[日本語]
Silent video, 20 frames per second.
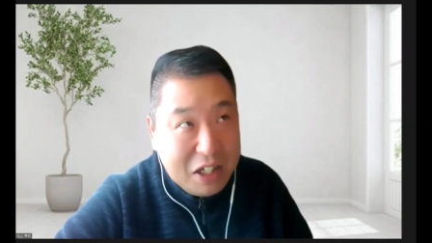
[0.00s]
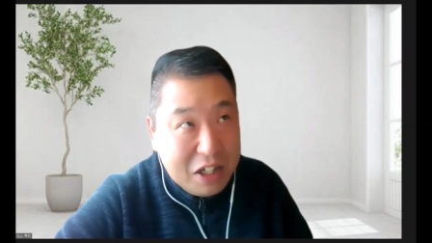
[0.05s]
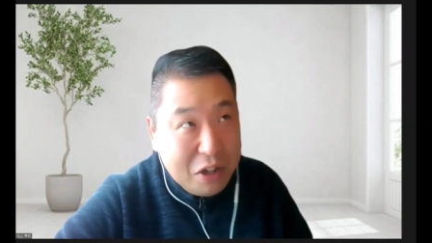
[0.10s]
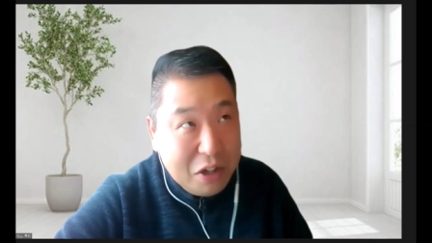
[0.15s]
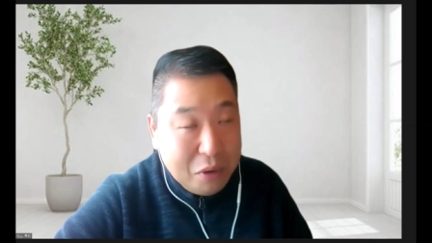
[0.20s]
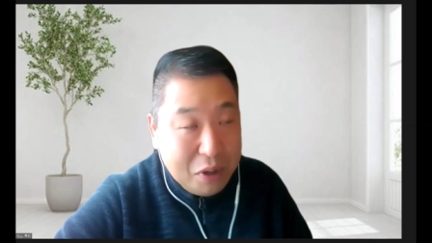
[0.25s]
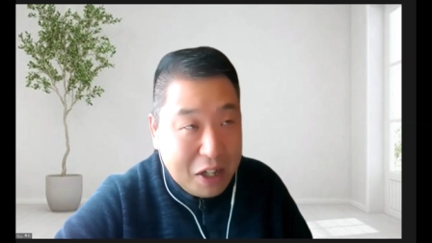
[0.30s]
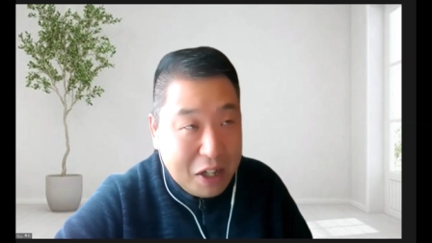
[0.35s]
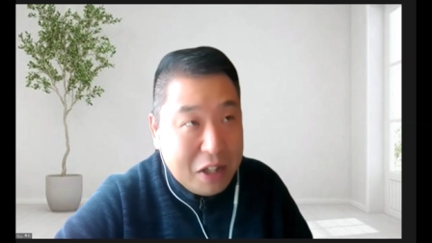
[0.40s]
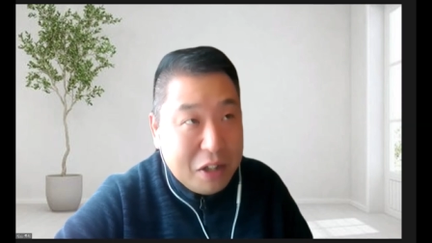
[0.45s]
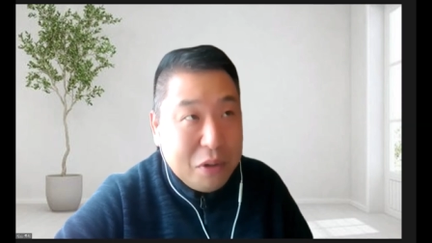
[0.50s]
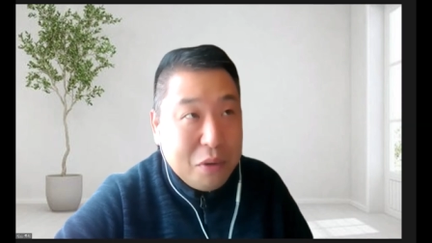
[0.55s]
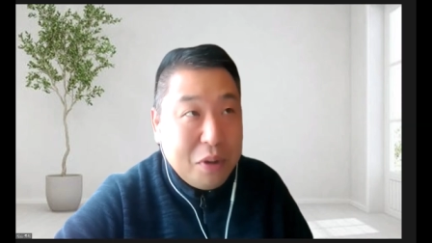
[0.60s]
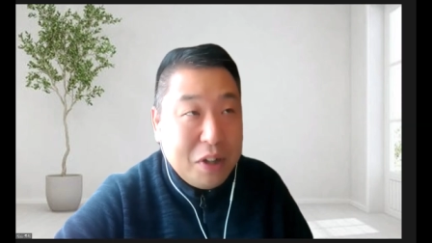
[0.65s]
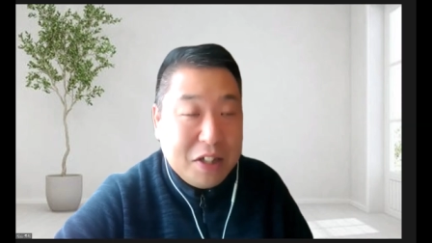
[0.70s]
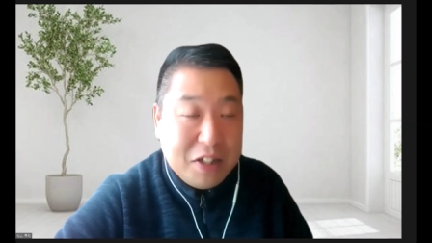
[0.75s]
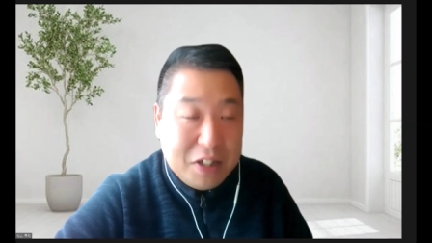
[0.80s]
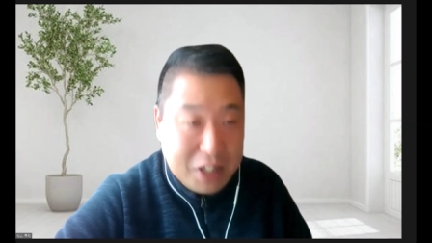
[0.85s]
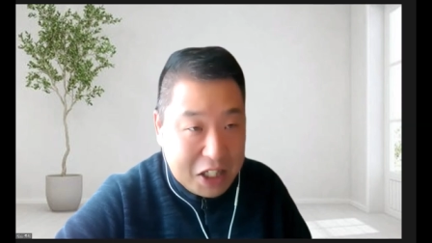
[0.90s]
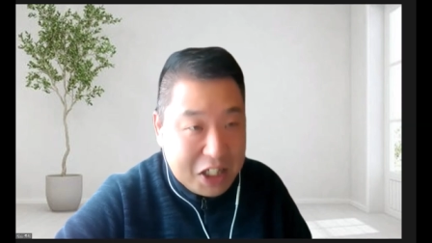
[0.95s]
去年ので
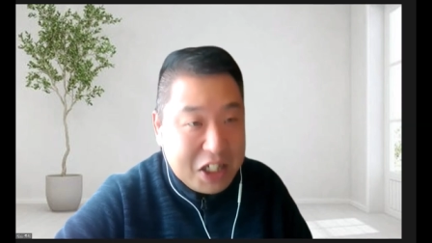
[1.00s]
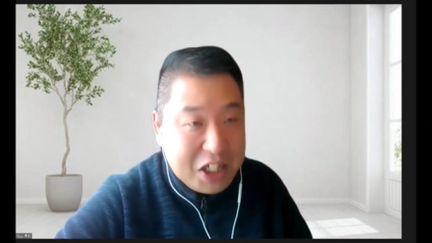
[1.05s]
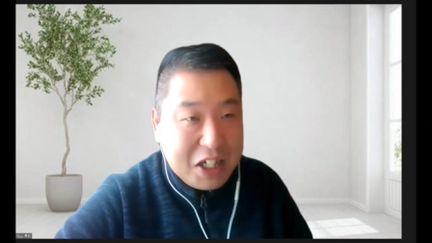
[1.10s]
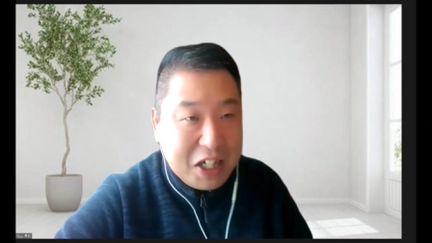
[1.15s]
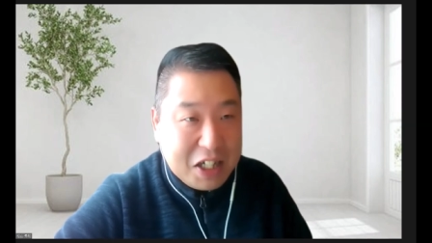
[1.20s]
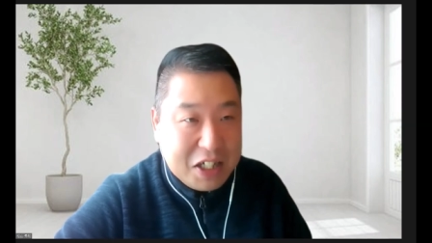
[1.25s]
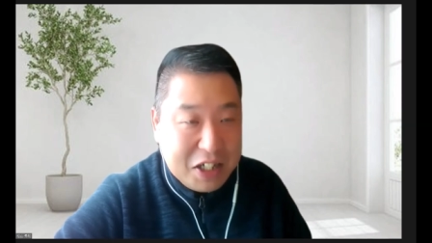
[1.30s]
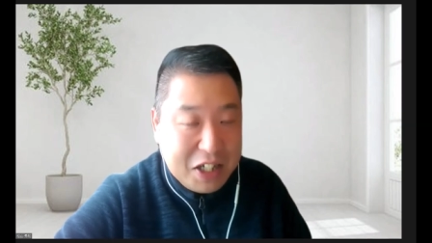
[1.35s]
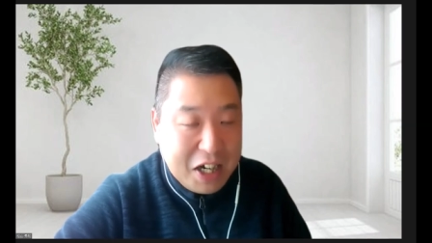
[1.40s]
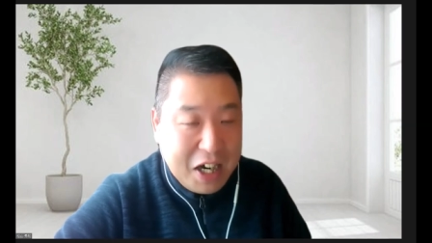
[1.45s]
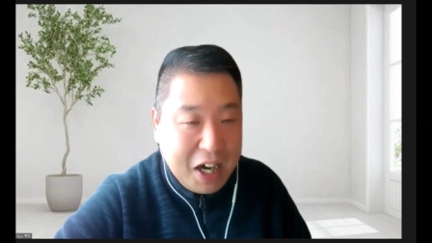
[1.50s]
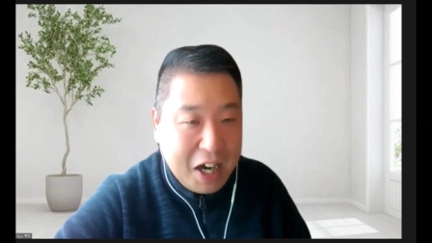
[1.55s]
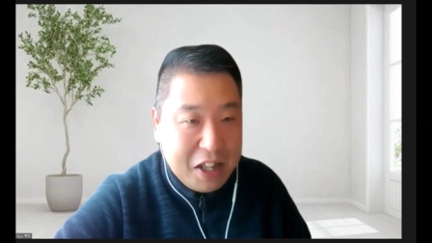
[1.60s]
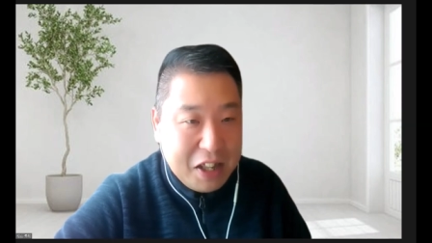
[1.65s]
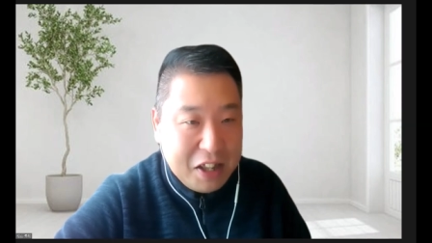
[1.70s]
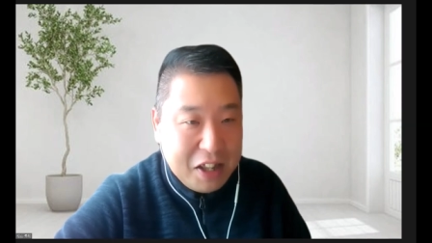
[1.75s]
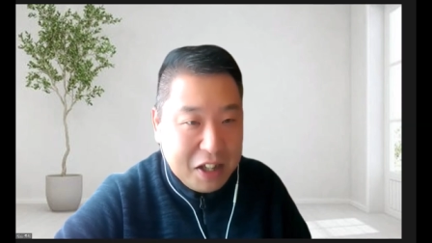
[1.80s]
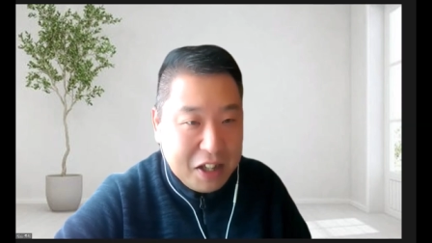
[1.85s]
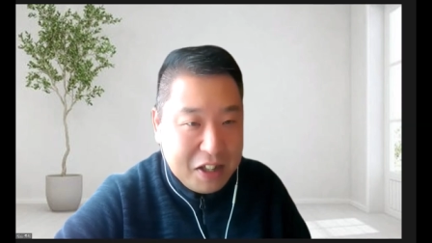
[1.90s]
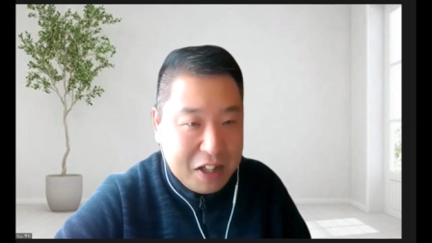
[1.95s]
すね1月に帰っ
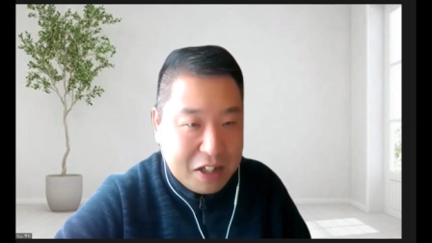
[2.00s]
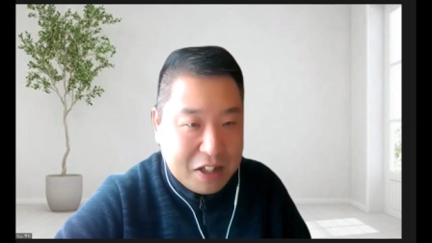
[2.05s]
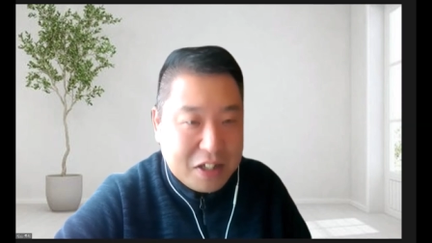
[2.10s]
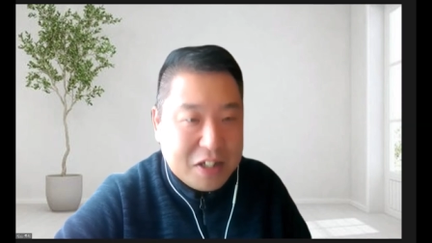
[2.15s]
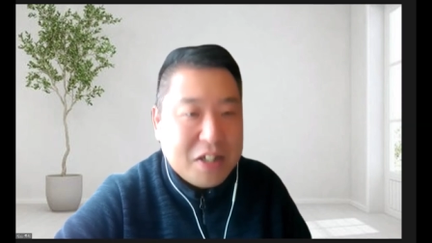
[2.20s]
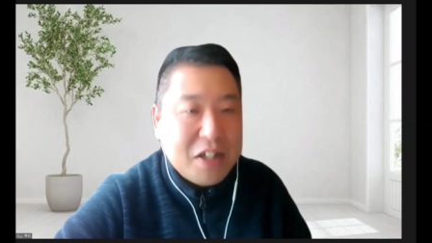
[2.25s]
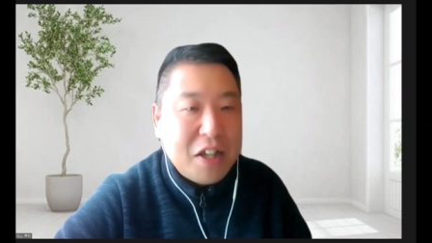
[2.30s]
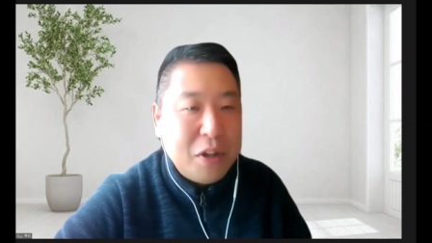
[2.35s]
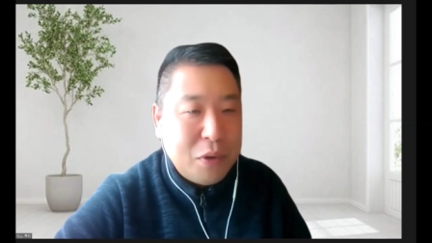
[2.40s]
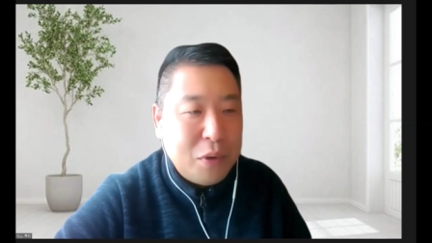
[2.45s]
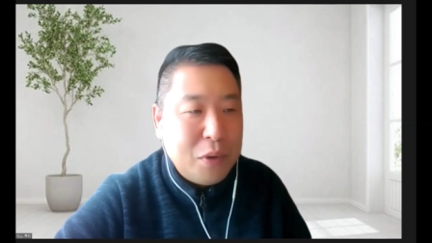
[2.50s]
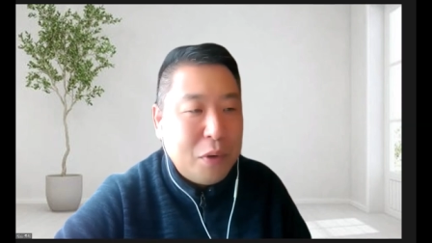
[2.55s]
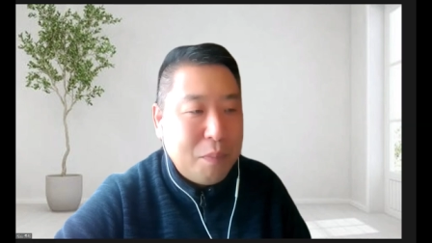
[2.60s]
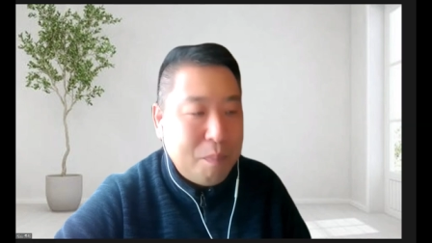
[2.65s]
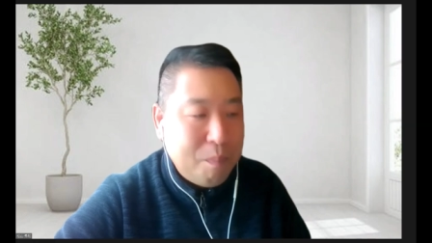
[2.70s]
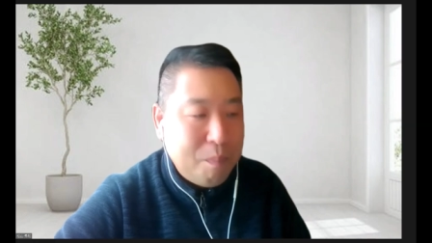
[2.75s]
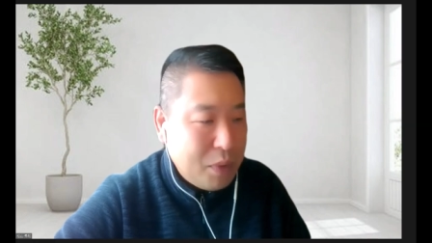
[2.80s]
てきたんですけど